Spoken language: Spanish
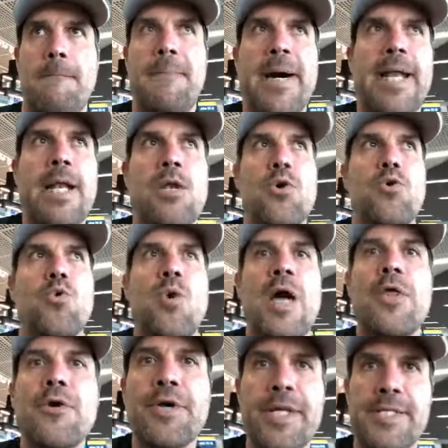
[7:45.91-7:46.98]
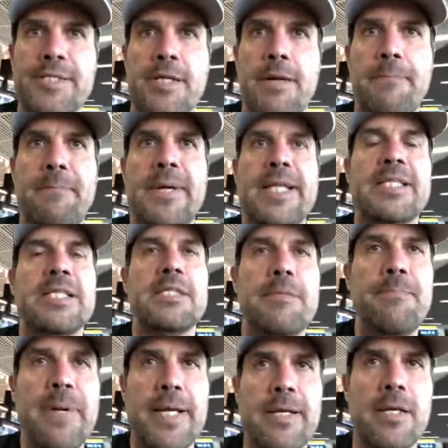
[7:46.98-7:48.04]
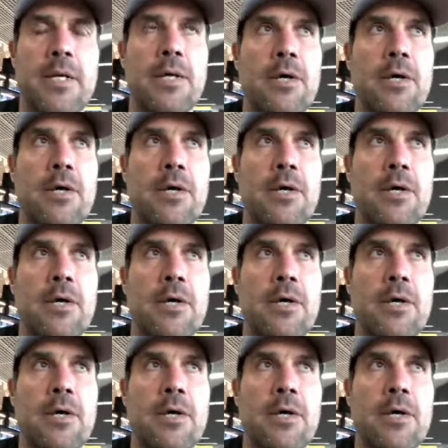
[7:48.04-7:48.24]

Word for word: para los jugadores, participar.